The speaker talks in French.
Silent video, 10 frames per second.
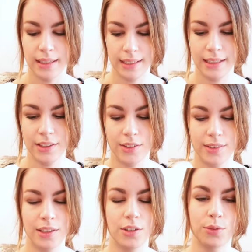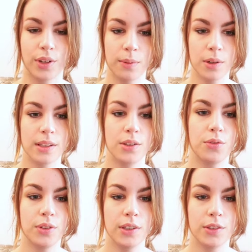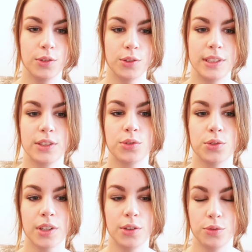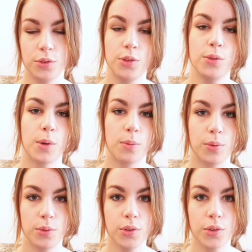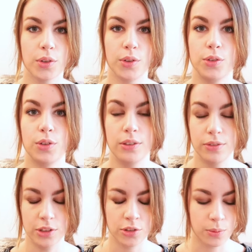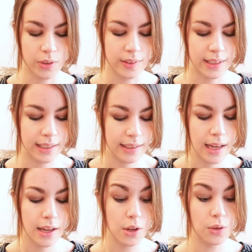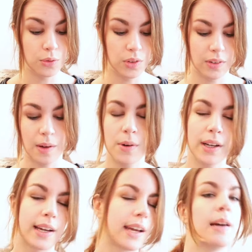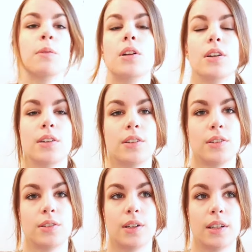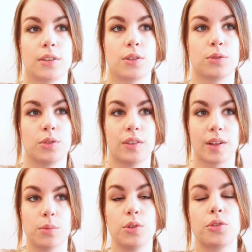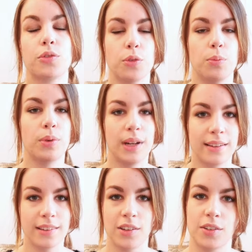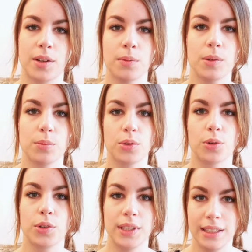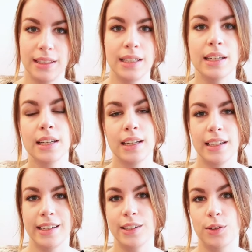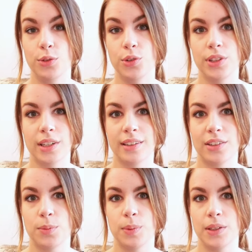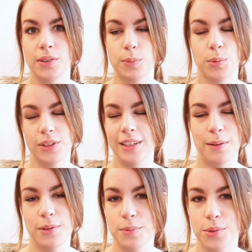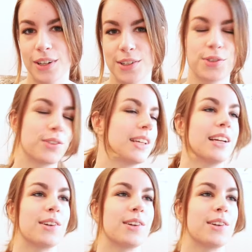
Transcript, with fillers: Et ça donne vraiment un effet de texture et de volume en plus de l'effet shampoing sec. Donc c'est vraiment agréable, euh, voilà, quand vous avez un peu le cheveu plat, ça va vraiment un peu le regainer et lui donner un aspect euh, potable pour les journées.